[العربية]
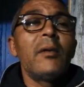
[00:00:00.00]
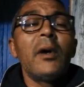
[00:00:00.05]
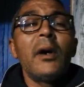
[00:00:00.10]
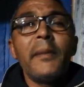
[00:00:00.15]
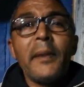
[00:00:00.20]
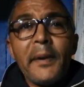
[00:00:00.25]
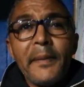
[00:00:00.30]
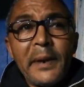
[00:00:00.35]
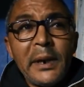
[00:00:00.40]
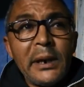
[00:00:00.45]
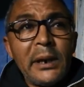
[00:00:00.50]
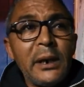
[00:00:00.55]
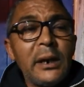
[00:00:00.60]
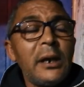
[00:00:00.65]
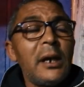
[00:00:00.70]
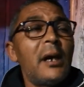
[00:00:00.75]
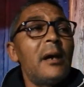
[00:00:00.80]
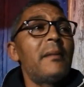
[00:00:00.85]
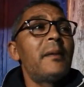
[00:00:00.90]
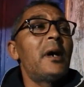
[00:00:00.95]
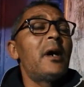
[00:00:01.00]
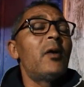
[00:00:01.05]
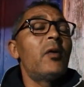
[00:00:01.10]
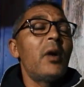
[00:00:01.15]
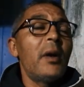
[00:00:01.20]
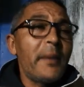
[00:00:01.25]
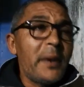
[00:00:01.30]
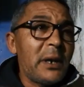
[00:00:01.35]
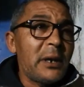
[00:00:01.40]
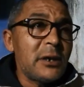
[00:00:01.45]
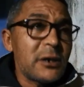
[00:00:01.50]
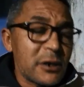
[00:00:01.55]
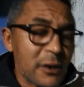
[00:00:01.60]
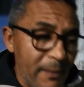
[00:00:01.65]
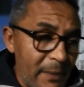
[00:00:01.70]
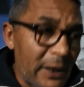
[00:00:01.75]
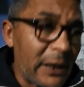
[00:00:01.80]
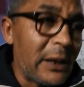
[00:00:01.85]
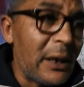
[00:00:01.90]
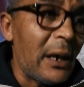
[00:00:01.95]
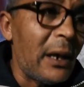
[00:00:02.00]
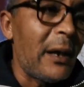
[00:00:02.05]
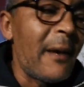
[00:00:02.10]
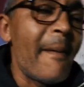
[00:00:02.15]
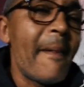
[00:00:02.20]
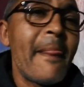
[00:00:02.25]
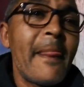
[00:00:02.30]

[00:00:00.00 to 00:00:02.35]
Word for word: وما بين النيابه وبين الجمعيه